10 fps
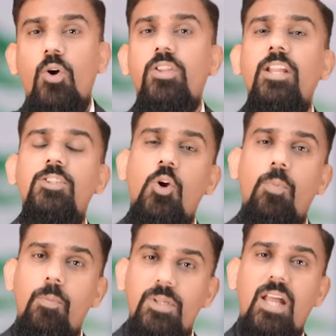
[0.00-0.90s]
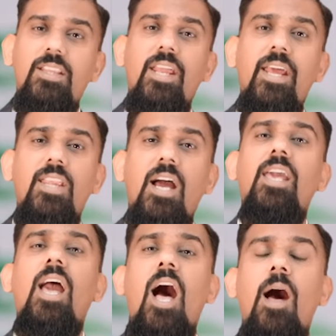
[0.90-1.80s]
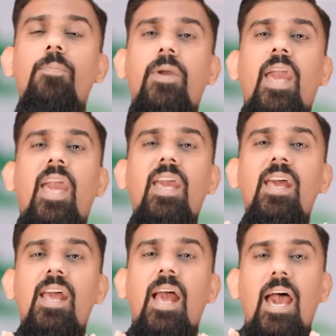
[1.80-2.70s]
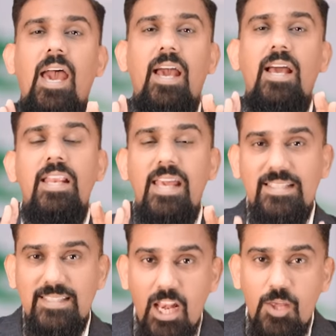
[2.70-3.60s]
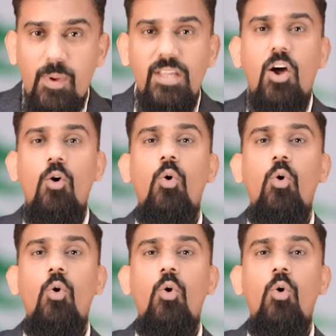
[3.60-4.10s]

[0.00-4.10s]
फोक्तन इसके ऊपर बताते रहें ताकि आपके लिए आसानी पैदा